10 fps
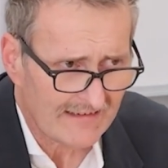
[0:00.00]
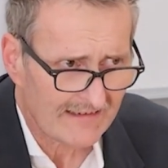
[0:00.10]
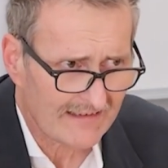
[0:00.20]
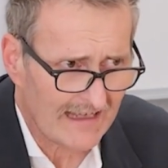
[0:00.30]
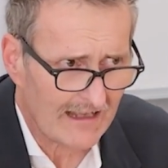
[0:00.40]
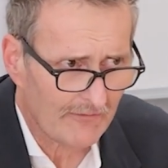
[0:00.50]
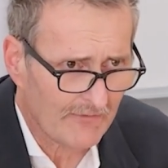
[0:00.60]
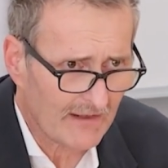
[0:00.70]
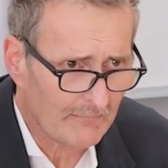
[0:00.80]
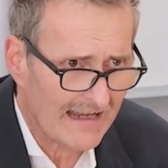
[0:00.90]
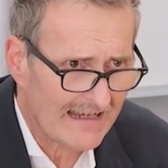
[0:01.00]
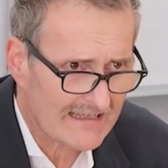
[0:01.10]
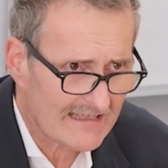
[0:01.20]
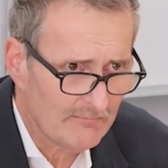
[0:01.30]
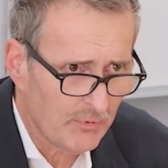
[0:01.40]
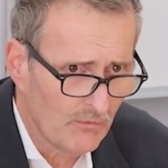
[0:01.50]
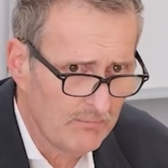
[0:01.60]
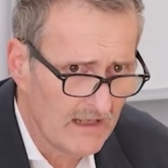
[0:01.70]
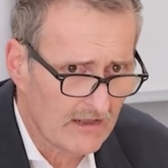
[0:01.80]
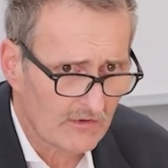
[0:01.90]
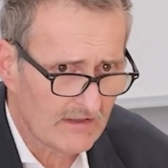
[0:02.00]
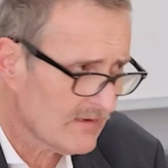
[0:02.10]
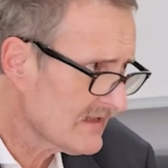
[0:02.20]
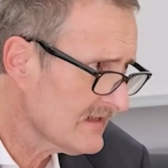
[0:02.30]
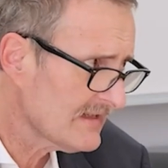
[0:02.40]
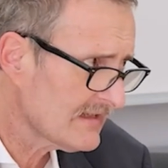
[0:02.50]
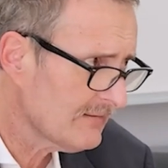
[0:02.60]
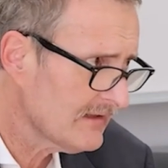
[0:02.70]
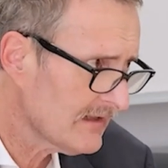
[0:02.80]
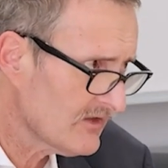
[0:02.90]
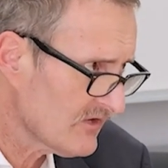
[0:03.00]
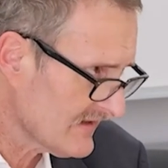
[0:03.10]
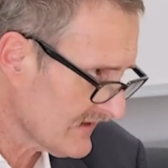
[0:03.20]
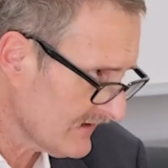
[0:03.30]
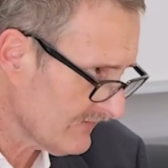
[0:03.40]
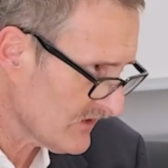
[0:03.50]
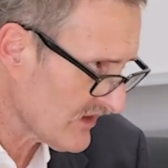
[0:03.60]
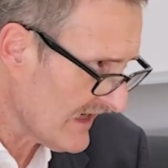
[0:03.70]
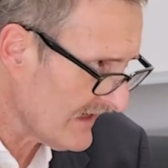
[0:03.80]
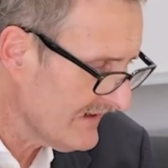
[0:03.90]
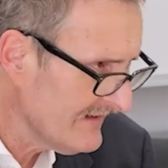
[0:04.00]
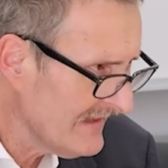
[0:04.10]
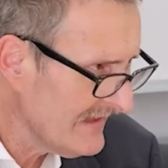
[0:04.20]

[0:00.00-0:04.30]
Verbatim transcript: dell'affermarsi pubblico di questi sistemi di intelligenza artificiale,